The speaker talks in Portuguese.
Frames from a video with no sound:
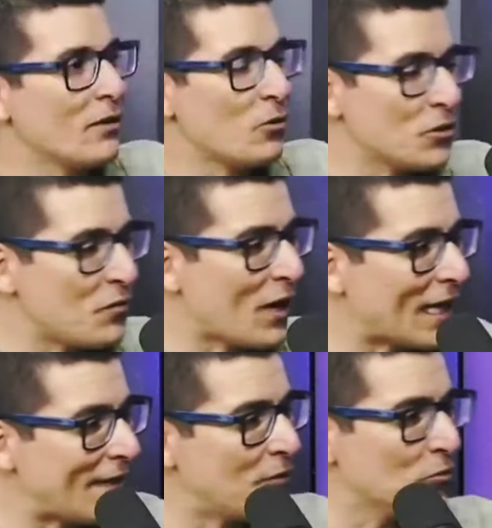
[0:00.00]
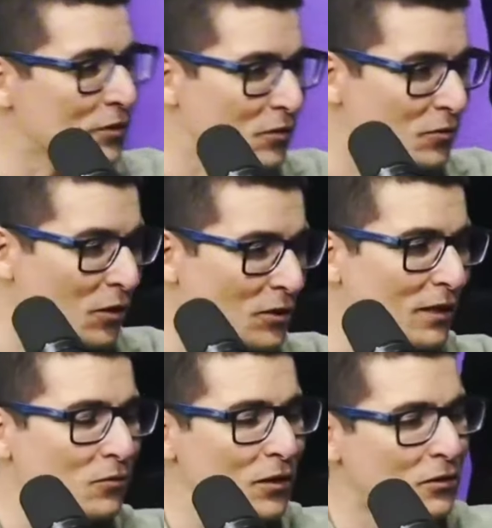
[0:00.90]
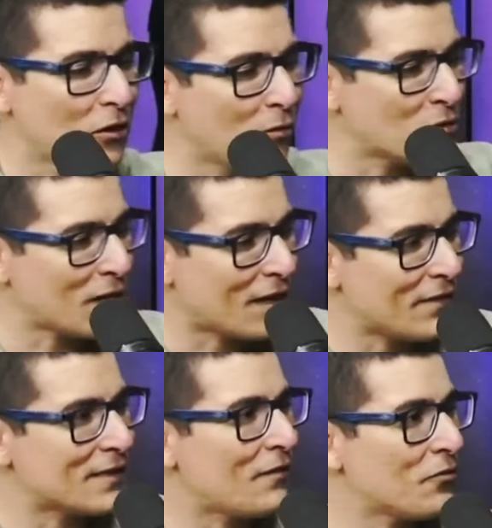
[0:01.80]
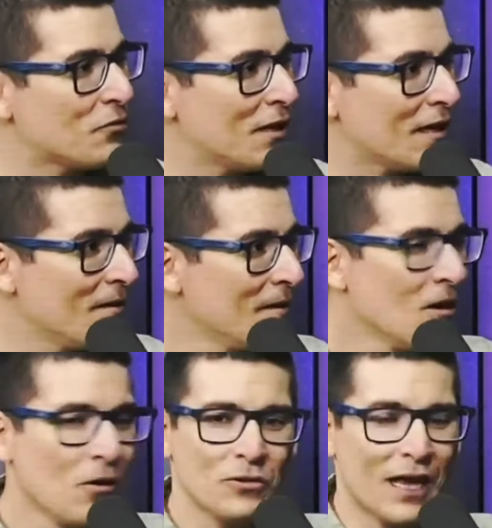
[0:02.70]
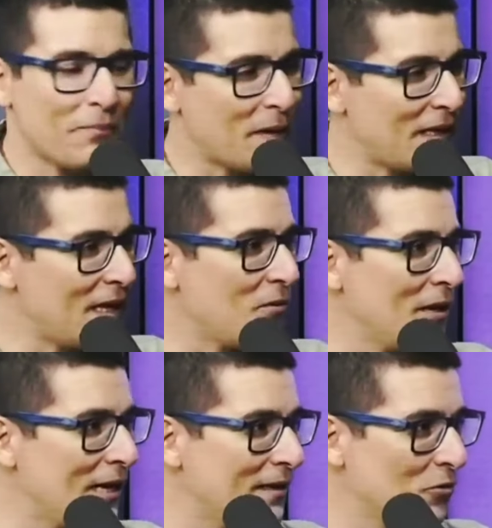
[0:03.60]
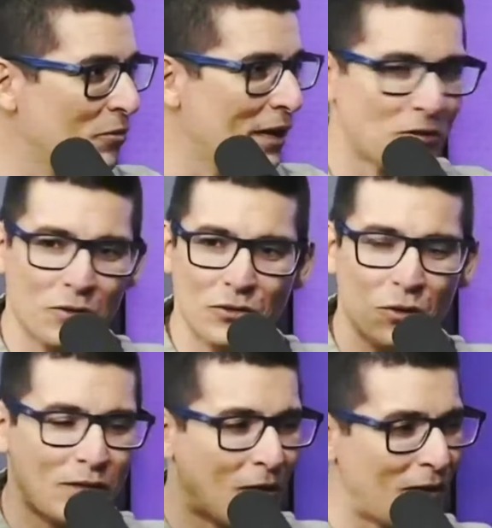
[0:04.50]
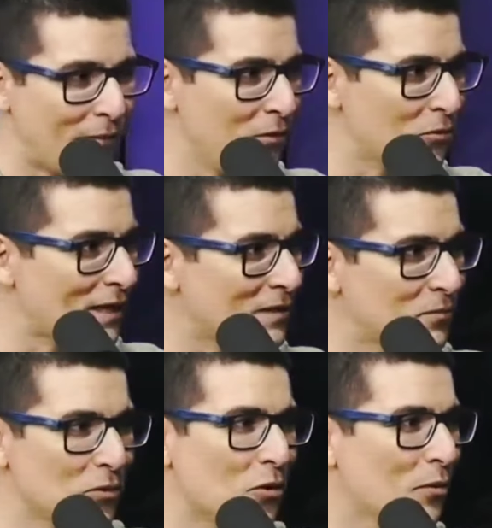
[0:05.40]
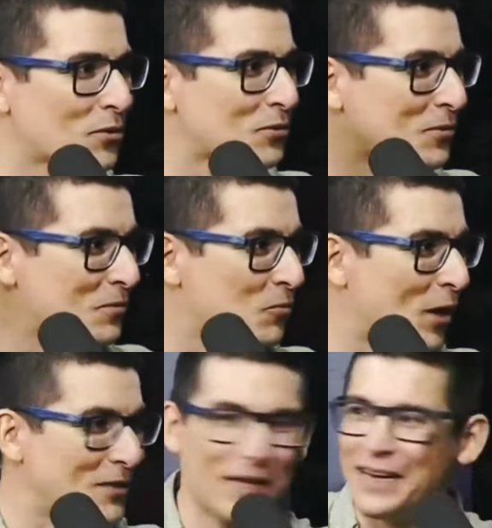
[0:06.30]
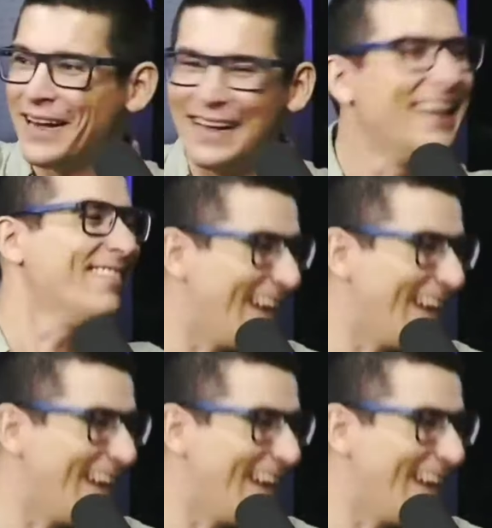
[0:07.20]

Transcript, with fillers: então, inclusive, o cara tava 200, acho que 200 km de atravessar a fronteira. Os caras prenderam ele do México e soltaram ele a 1.300, 1.000 km quase pra trás.